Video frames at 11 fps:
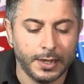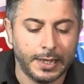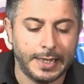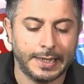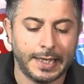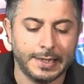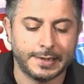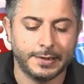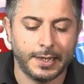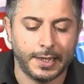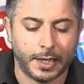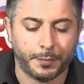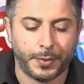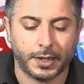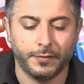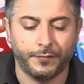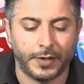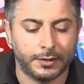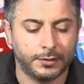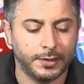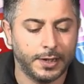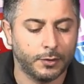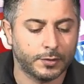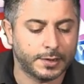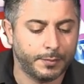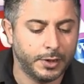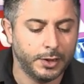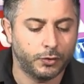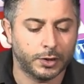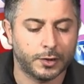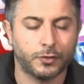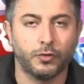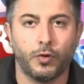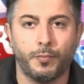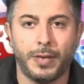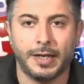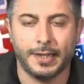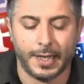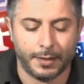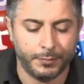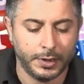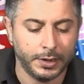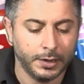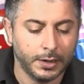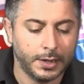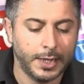Le analisi dell'ARPAC infatti hanno stabilito che sono balneabili